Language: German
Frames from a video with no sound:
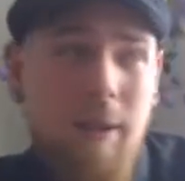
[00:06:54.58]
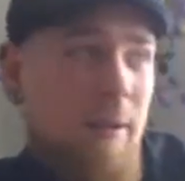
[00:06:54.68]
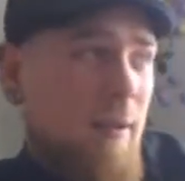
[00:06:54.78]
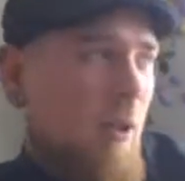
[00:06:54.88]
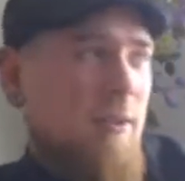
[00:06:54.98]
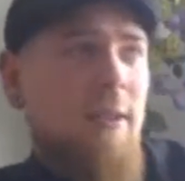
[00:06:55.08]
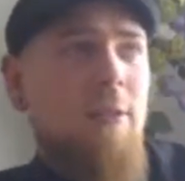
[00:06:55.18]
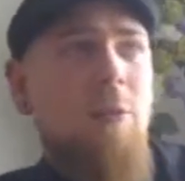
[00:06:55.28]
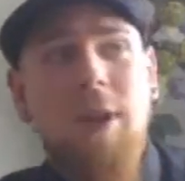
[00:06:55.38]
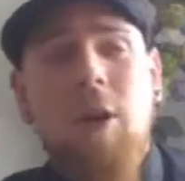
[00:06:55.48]
in
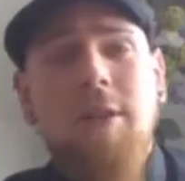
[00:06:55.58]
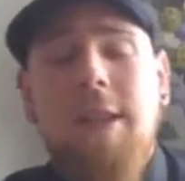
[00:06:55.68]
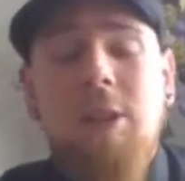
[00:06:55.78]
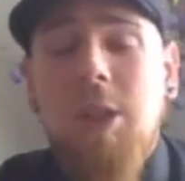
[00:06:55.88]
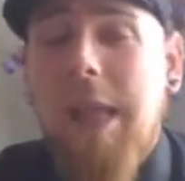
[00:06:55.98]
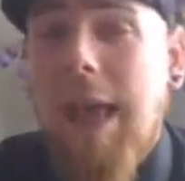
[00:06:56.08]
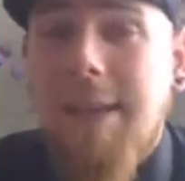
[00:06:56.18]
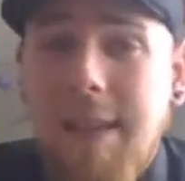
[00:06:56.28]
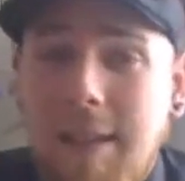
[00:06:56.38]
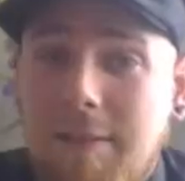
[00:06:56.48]
Ausländ unter ausländischen
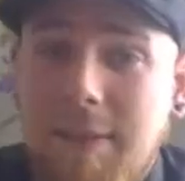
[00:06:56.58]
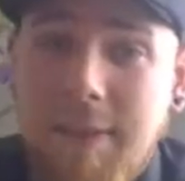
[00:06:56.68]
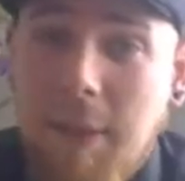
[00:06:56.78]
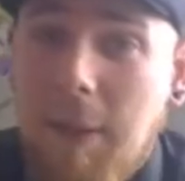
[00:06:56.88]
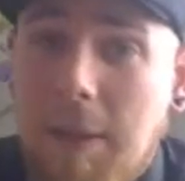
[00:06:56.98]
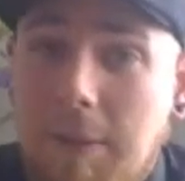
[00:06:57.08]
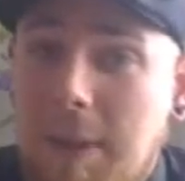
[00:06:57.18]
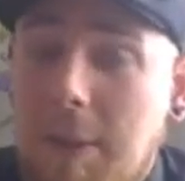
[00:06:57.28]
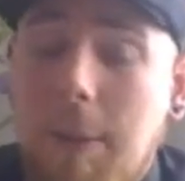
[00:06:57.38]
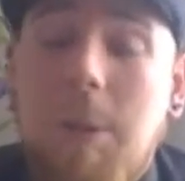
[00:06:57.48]
Ladentheken versauert und
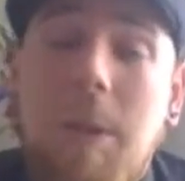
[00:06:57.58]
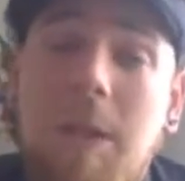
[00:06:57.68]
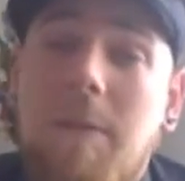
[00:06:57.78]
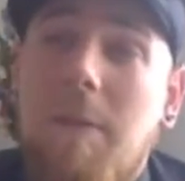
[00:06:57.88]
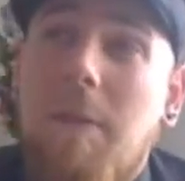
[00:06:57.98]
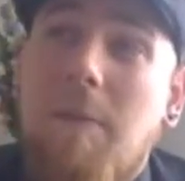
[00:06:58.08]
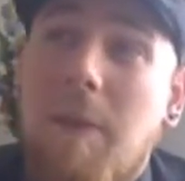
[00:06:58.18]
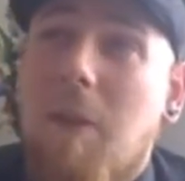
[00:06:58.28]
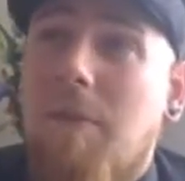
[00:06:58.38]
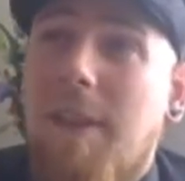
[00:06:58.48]
hier in Deutschland nicht äh,
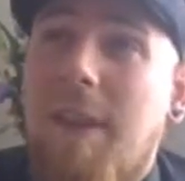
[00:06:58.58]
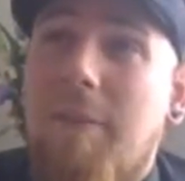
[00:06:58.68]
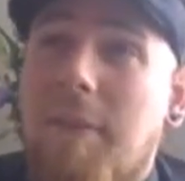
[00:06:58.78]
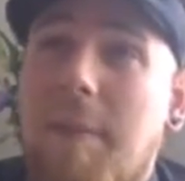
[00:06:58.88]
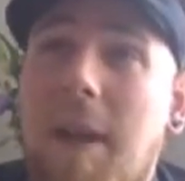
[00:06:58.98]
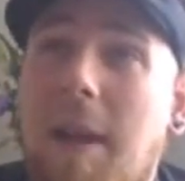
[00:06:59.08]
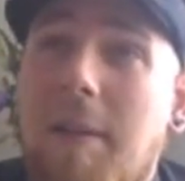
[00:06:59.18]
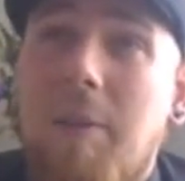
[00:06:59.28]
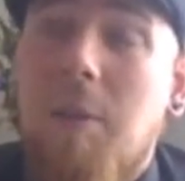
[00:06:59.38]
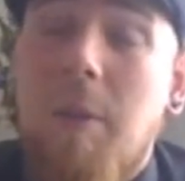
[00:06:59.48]
verkauft werden darf, ist mir
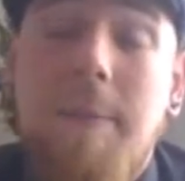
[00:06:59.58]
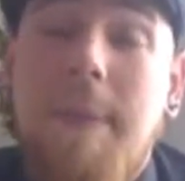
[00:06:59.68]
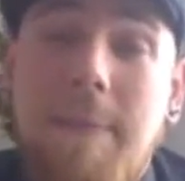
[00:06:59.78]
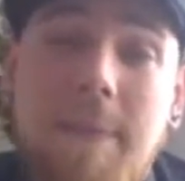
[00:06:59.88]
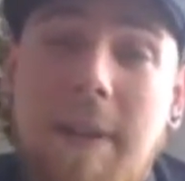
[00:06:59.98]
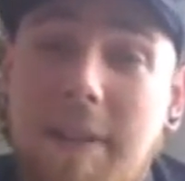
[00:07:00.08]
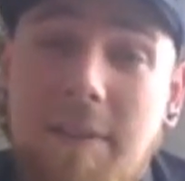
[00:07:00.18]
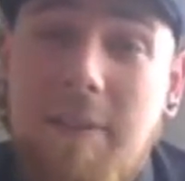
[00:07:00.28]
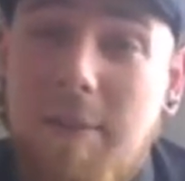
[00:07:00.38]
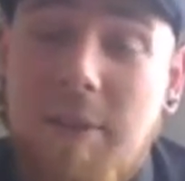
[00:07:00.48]
Schnurzpiepe, weil
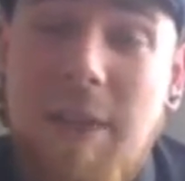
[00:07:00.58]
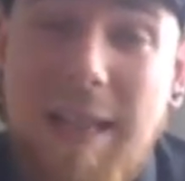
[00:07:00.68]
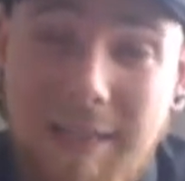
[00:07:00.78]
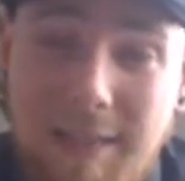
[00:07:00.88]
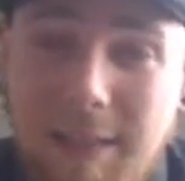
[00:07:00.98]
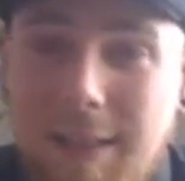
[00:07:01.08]
diese Filme sind scheiße.